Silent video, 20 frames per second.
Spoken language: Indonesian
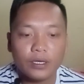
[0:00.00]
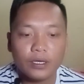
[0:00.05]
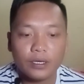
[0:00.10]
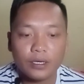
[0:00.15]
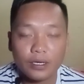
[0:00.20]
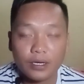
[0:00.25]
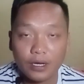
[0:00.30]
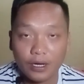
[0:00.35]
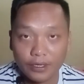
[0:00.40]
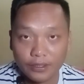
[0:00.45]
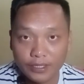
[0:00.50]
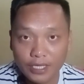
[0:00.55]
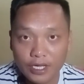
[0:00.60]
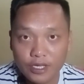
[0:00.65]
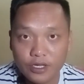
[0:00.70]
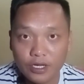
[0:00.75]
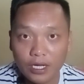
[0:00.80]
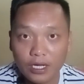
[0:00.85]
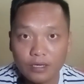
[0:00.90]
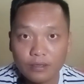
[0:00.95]

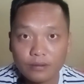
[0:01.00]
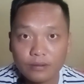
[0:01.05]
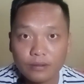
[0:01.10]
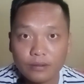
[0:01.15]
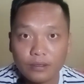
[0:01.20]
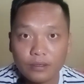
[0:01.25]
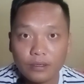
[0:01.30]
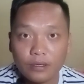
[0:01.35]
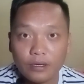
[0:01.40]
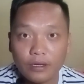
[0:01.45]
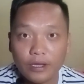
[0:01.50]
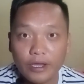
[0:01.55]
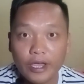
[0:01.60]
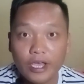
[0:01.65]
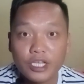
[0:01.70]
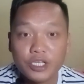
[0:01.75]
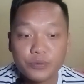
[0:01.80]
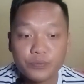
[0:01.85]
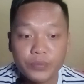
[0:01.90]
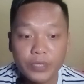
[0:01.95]
Katanya,
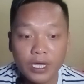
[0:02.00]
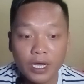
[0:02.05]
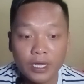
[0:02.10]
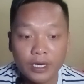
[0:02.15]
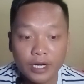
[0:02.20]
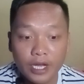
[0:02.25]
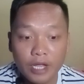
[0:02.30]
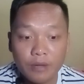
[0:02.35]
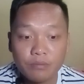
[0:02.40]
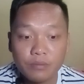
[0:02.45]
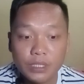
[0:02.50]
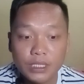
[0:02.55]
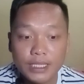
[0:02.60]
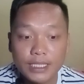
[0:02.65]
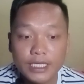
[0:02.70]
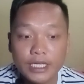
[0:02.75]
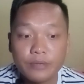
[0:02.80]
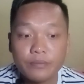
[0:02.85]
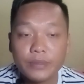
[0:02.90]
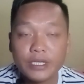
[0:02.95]
SPRM
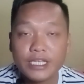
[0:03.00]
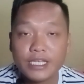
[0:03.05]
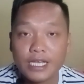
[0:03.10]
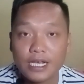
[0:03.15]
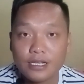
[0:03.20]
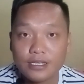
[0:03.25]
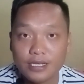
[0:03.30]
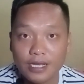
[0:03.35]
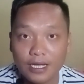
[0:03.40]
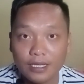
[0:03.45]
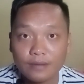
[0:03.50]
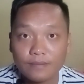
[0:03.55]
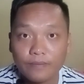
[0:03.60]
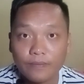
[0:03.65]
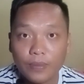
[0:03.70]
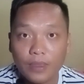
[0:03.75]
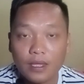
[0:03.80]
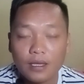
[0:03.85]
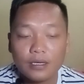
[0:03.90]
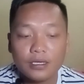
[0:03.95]
mesti menyiasat
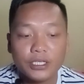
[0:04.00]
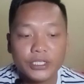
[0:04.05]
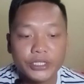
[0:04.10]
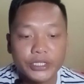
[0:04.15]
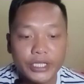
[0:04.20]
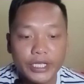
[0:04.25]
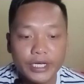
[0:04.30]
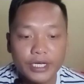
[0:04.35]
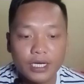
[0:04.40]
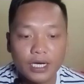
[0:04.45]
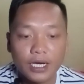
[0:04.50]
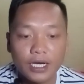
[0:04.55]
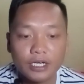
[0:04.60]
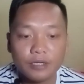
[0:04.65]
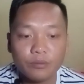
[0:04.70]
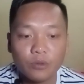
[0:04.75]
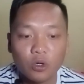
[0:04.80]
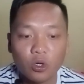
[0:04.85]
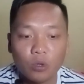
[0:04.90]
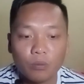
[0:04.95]
tindakan
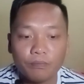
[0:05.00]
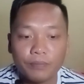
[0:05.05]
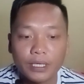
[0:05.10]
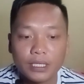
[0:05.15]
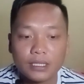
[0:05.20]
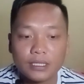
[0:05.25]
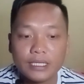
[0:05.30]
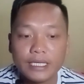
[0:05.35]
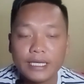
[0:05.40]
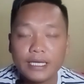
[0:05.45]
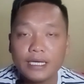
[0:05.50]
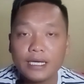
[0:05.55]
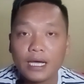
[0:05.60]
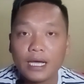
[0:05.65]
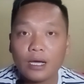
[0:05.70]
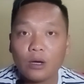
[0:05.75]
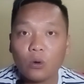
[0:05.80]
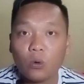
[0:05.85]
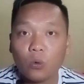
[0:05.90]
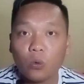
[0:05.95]
melompat
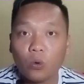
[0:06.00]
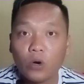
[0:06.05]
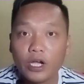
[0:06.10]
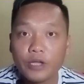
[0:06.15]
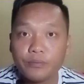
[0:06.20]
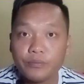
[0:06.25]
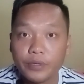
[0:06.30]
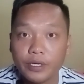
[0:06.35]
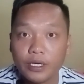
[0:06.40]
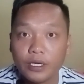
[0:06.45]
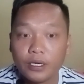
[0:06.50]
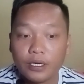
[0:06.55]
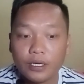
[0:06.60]
3 YB